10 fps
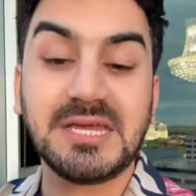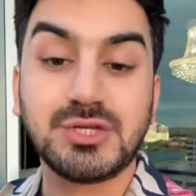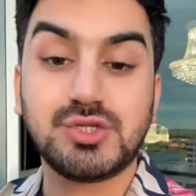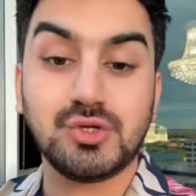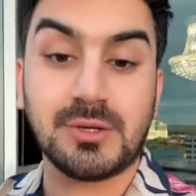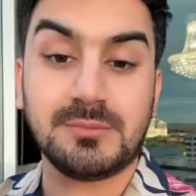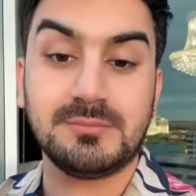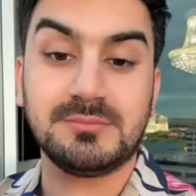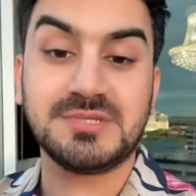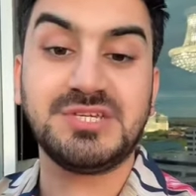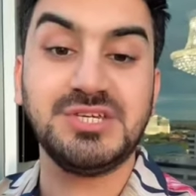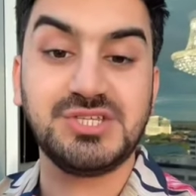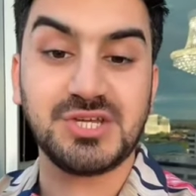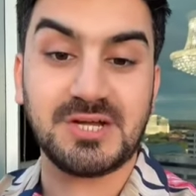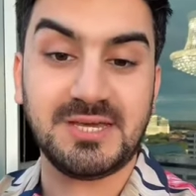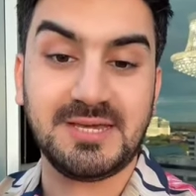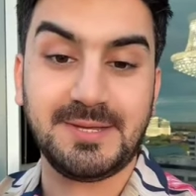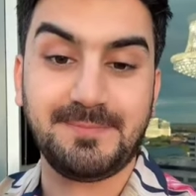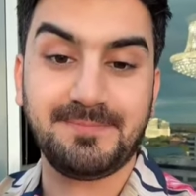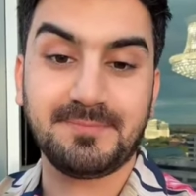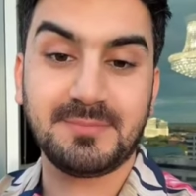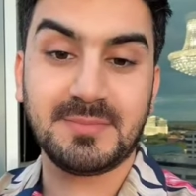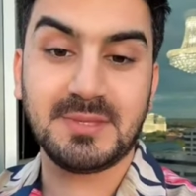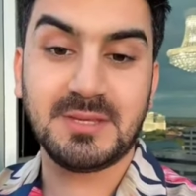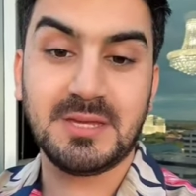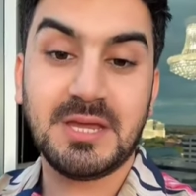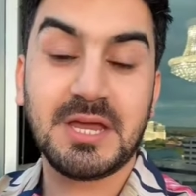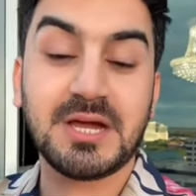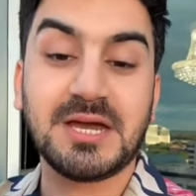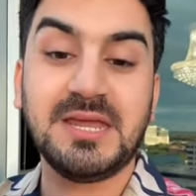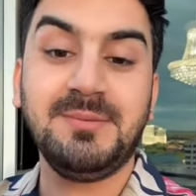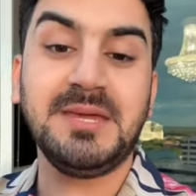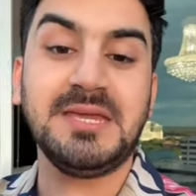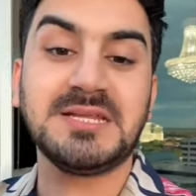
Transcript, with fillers: एक जुर्म की जड़ है गरीबी